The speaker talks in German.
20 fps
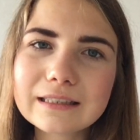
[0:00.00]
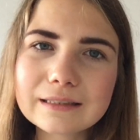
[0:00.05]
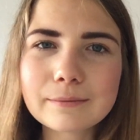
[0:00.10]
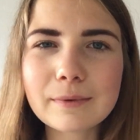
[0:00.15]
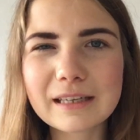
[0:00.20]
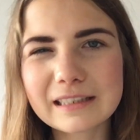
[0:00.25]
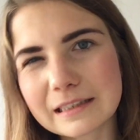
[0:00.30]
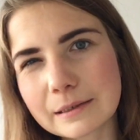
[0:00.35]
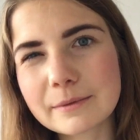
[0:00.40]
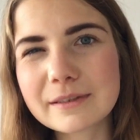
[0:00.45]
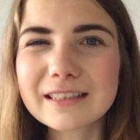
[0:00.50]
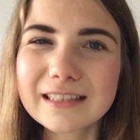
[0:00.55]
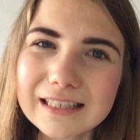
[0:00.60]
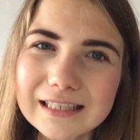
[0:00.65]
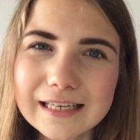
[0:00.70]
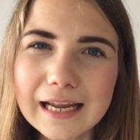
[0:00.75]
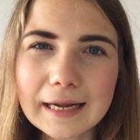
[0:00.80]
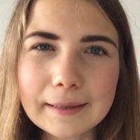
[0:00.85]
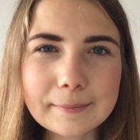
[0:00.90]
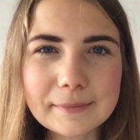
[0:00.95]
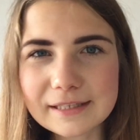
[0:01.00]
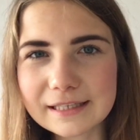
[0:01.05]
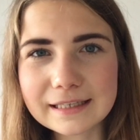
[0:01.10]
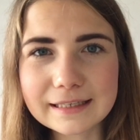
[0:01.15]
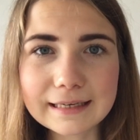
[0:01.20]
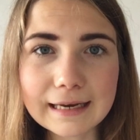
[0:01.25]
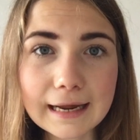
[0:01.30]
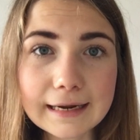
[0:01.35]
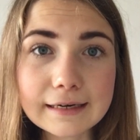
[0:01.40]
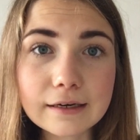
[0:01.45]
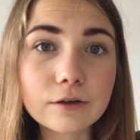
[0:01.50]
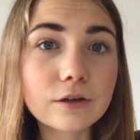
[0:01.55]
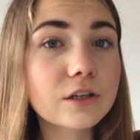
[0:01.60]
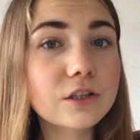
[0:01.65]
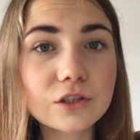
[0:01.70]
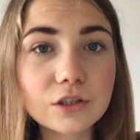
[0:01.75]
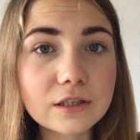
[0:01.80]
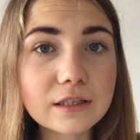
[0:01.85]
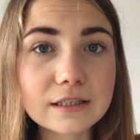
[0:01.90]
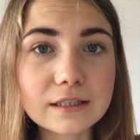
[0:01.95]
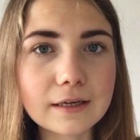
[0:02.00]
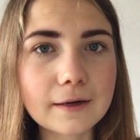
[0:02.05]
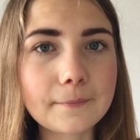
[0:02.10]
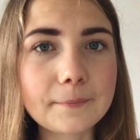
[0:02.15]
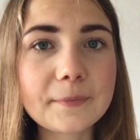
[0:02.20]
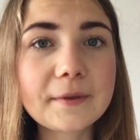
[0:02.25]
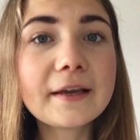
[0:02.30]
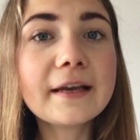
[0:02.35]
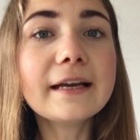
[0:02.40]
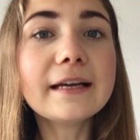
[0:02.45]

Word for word: dann mache ich aber den Snack ein bisschen kleiner oder so eine Sachen.